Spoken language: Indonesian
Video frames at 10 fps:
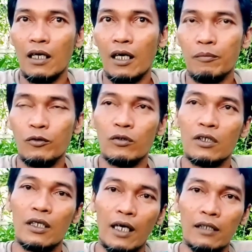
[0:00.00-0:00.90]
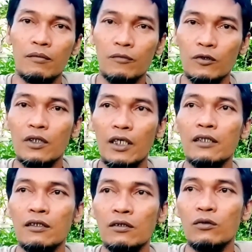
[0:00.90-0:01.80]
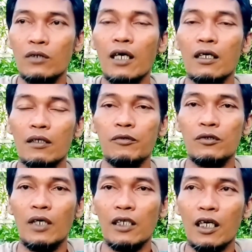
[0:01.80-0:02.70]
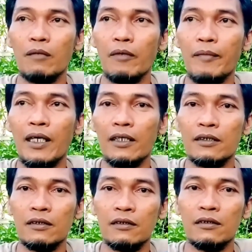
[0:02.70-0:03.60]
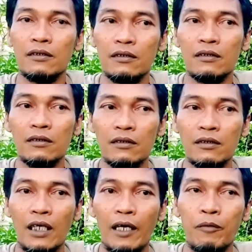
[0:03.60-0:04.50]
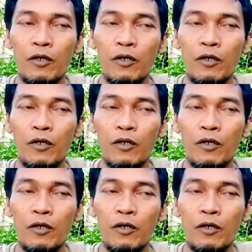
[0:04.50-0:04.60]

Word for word: alpukat mungkin juga kebutuhannya kalau memang saya